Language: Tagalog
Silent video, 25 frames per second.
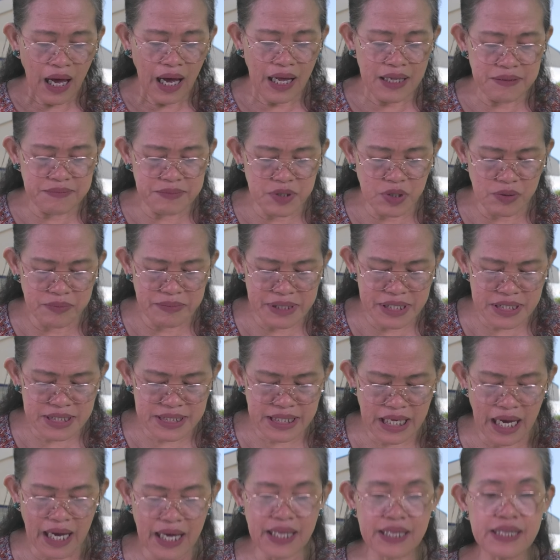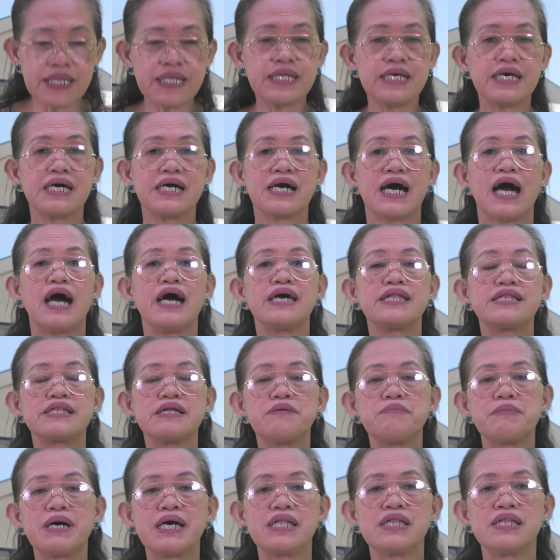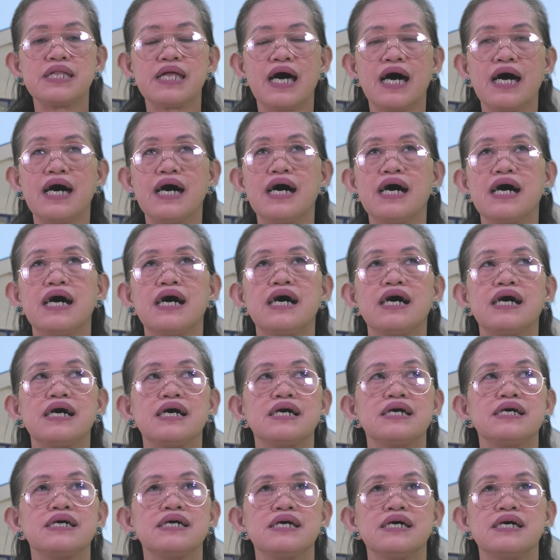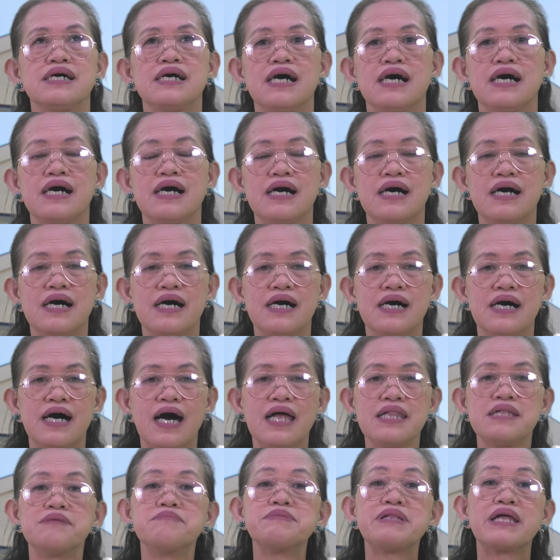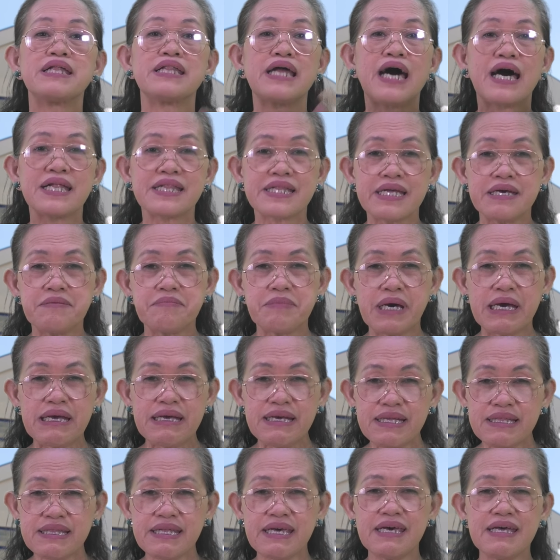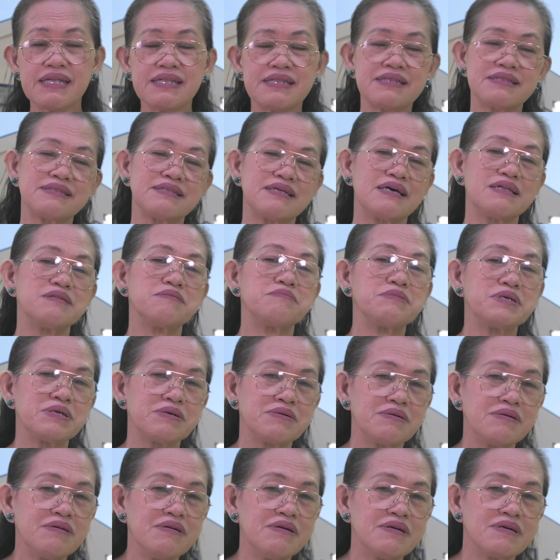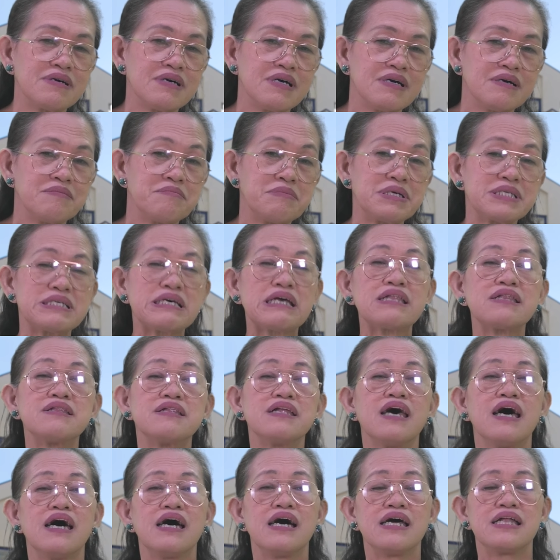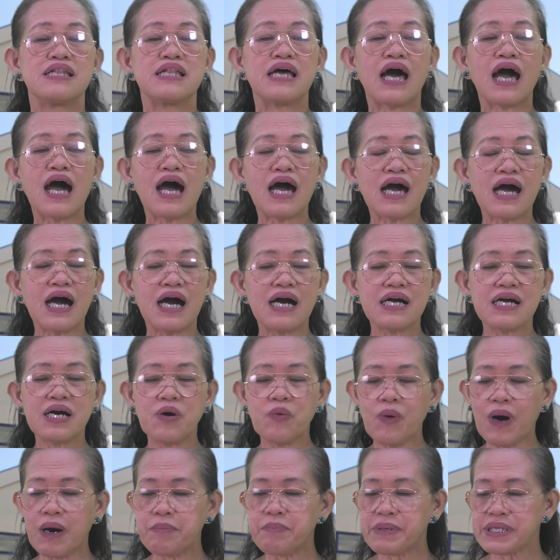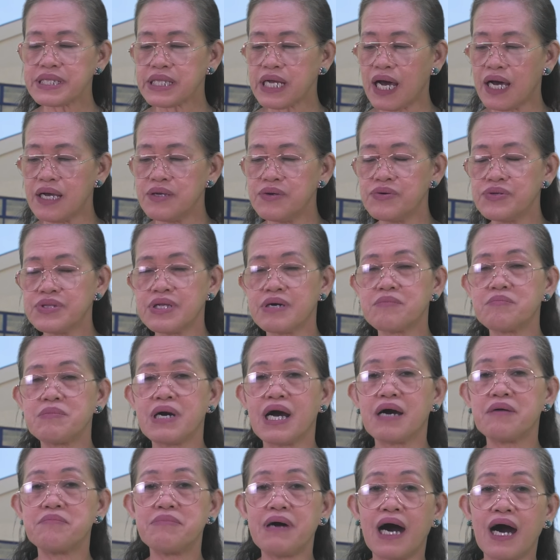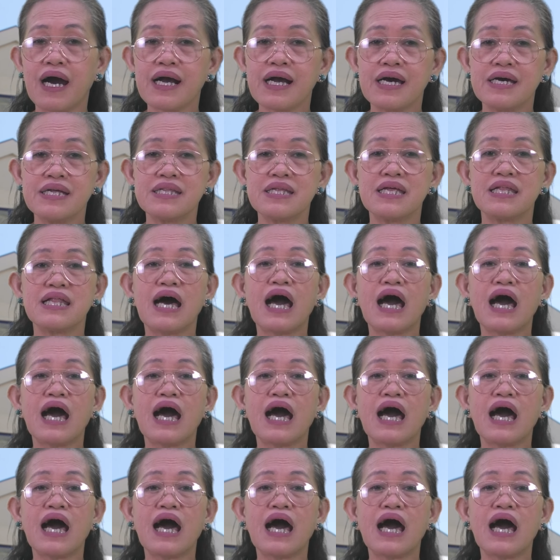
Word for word: Alam niyo minsan, kahit naman uh, uh, alam na nating mainit, alam niyo, minsan nakakagawa pa tayo ng mga bagay na